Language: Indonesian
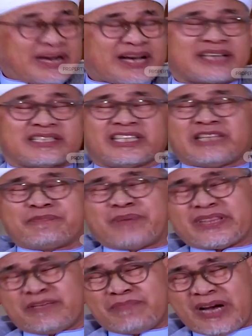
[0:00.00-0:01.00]
Maka Siti
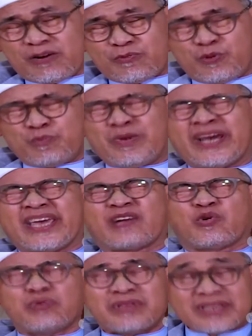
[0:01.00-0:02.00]
Fatimah pun
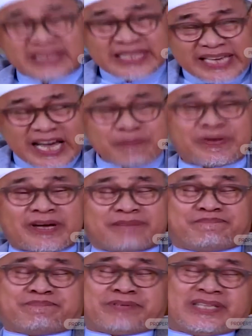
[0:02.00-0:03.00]
mengikuti apa
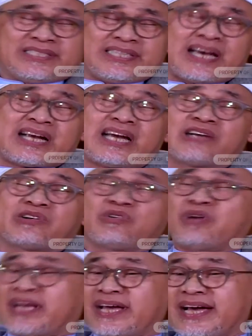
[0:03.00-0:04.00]
diperintahkan
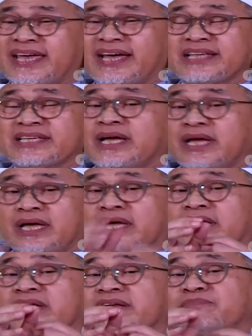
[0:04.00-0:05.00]
oleh ayahnya,
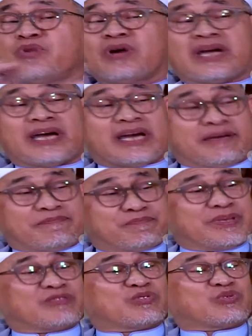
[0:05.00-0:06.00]
dibuka
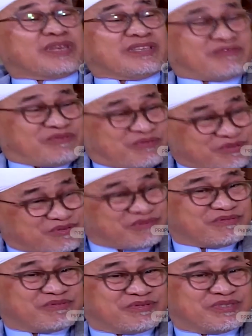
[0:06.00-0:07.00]
pintu itu
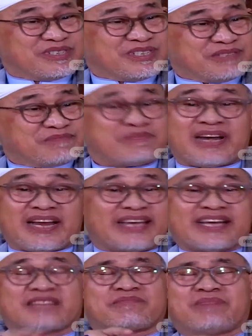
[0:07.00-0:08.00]

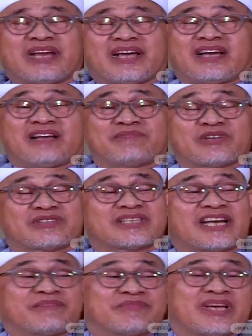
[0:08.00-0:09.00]
malaikat malakal maut
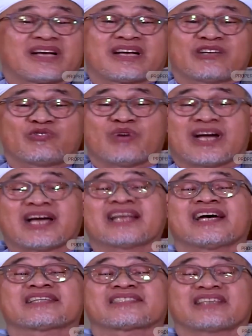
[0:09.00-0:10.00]
salam yang kedua
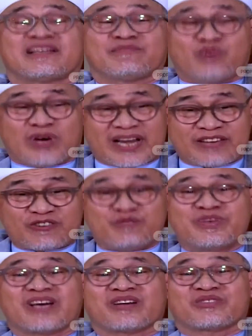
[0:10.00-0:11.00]
kali
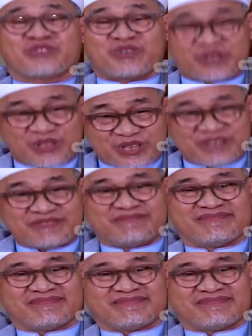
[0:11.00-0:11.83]
assalamualaikum ya Rasulullah